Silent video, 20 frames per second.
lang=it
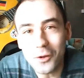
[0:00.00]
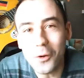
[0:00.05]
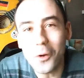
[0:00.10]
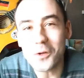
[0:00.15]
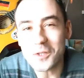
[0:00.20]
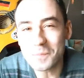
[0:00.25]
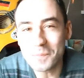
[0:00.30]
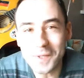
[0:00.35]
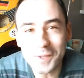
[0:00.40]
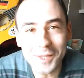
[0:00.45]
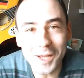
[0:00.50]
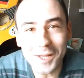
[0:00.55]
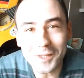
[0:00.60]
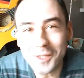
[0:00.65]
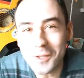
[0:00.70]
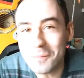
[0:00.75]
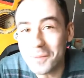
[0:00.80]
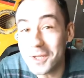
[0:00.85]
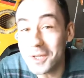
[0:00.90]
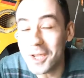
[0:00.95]

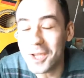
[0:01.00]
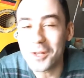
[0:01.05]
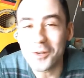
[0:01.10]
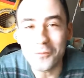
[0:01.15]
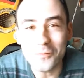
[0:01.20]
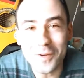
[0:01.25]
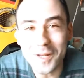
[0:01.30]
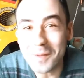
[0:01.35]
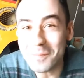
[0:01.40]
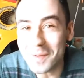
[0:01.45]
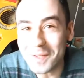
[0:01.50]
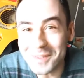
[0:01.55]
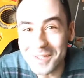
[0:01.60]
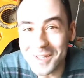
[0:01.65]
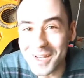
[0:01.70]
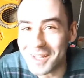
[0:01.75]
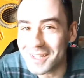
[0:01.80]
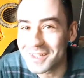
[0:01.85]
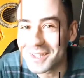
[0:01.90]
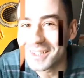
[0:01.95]
Ospitatemi e non ve ne
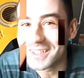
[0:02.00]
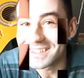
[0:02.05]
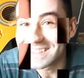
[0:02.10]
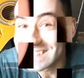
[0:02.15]
pentirete.